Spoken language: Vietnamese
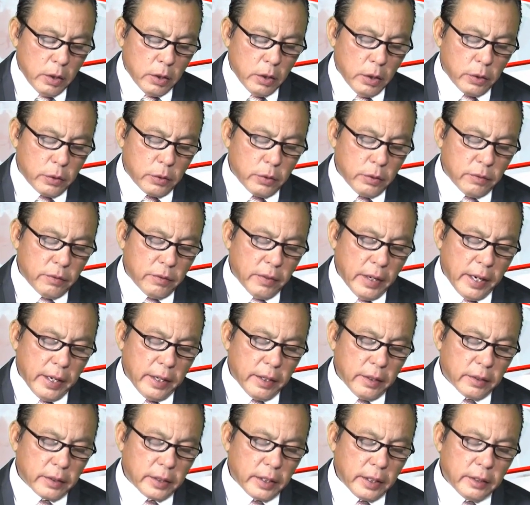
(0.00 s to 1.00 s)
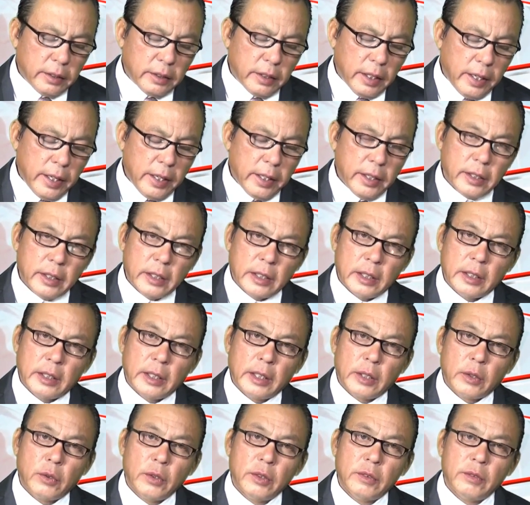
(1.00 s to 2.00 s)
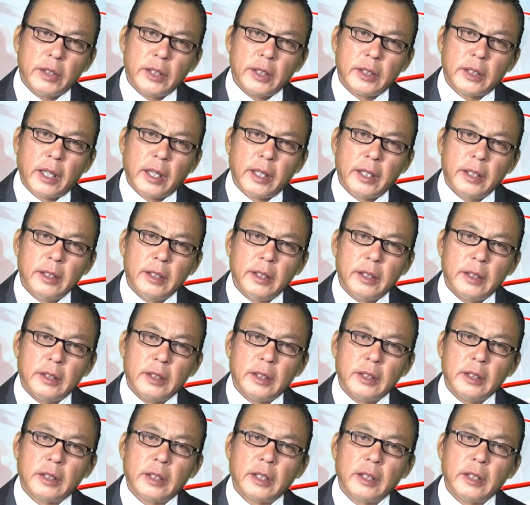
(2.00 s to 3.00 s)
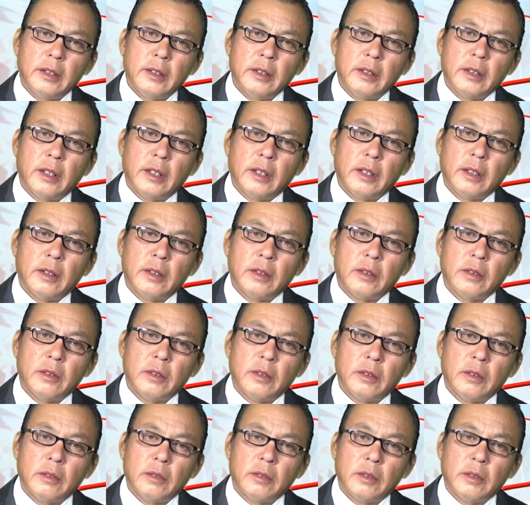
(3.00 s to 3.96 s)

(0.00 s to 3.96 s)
rồi về kinh tế thì, thì quý vị thấy là như cái ờ,